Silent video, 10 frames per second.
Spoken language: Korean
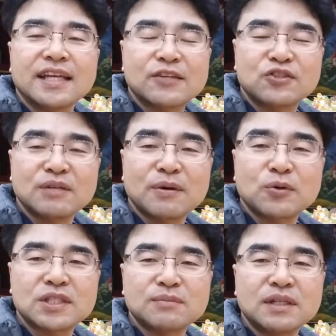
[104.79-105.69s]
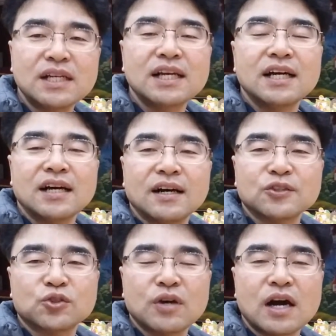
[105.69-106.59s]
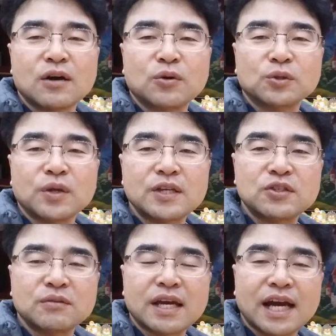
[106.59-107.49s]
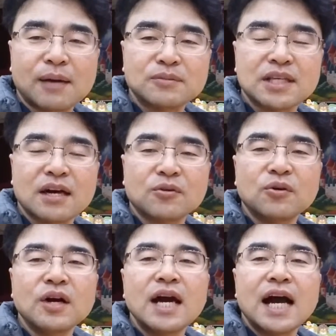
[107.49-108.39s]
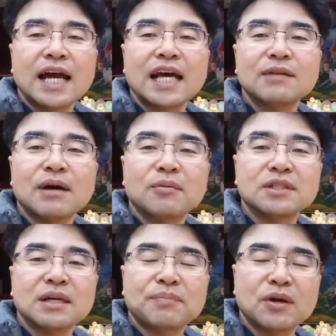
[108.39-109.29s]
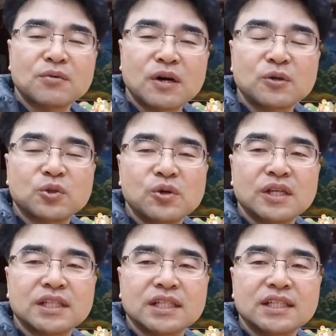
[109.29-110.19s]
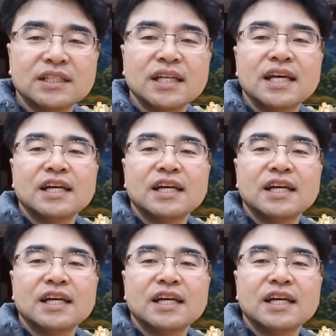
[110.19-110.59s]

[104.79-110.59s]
예수님의 오심을 어, 축하하고 또 예수님께 감사하고 하나님 아버지 앞에 영광을 돌려드리는